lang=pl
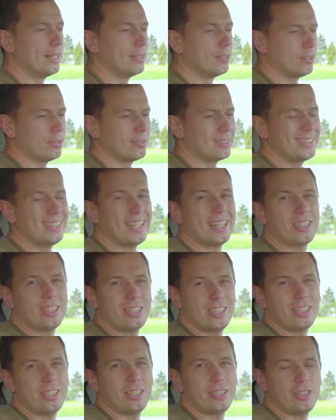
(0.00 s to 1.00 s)
No ja
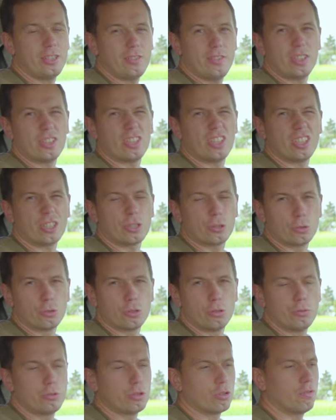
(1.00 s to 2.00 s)
się nie dziwię, że
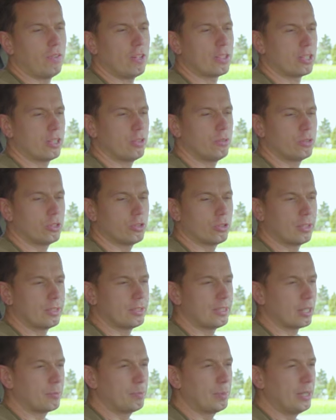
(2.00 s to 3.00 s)
niektórzy ludzie uważają, że to
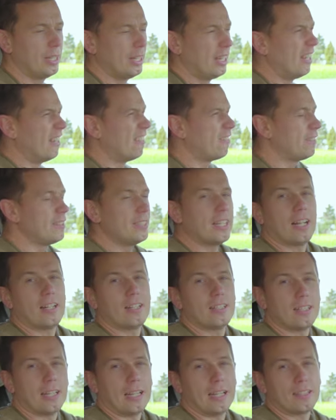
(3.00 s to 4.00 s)
jest jakby
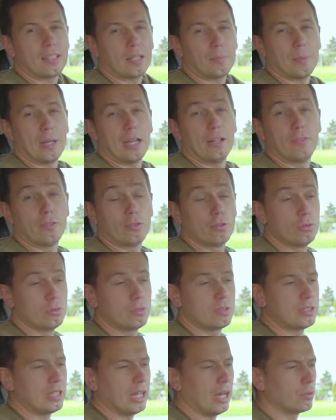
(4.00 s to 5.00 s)
finalny etap
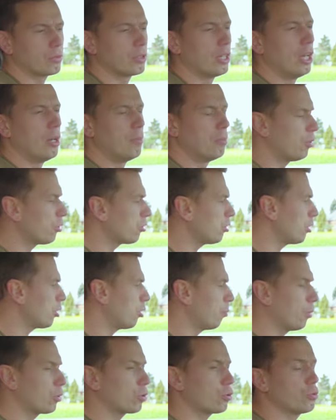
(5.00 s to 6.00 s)
ewolucji aut. Można
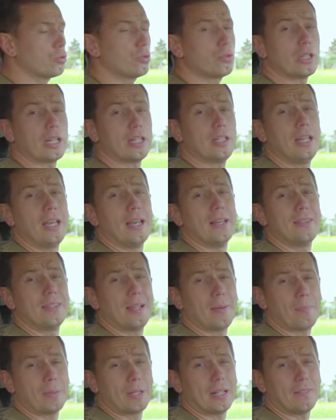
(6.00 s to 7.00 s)
się poczuć tutaj
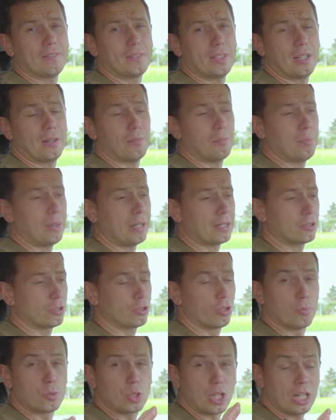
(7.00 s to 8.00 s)
naprawdę
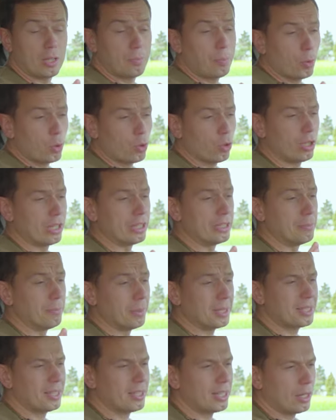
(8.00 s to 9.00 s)
bardzo dobrze, ale po kolei
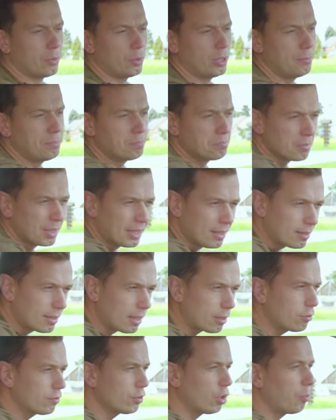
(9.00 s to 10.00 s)
materiały
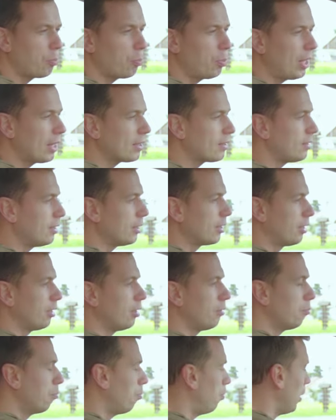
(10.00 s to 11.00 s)
Zarówno
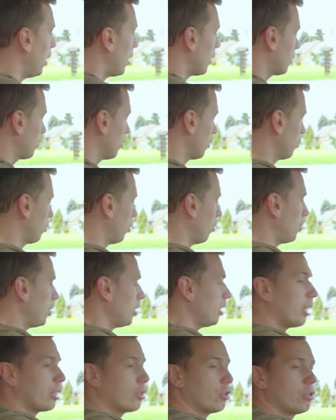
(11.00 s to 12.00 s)
plastiki bardzo
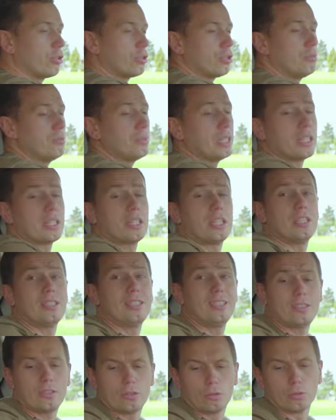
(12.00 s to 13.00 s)
dobrej jakości, miękkie,
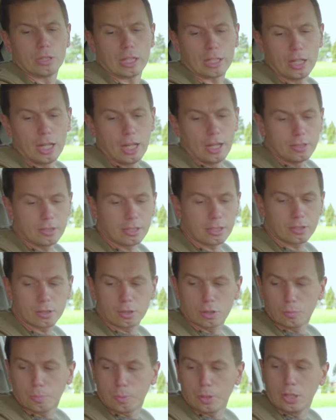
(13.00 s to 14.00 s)
nic tutaj nie
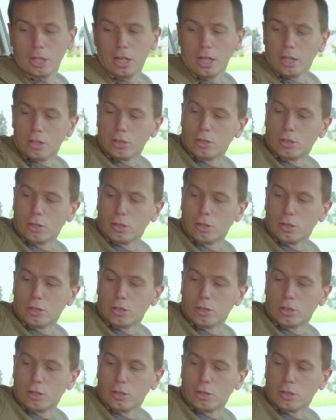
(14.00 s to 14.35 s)
skrzypi.